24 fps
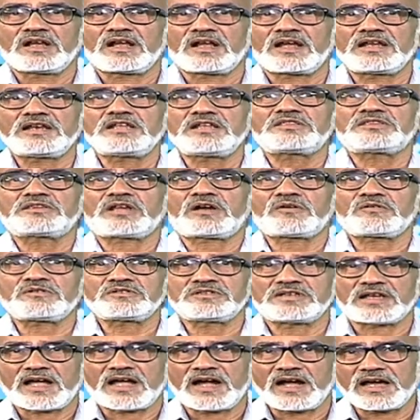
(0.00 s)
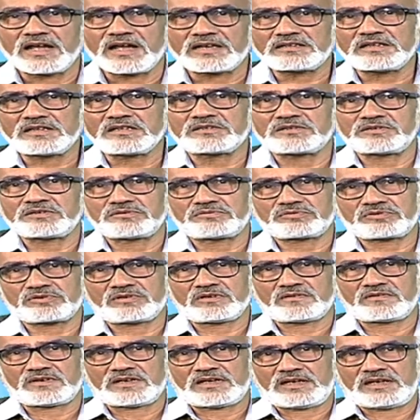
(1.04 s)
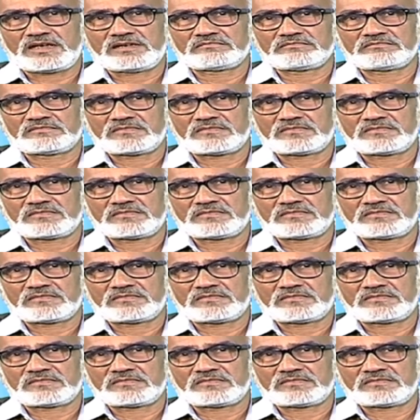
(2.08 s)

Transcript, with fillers: కానీ తగు జాగ్రత్తలు తీసుకోవాలి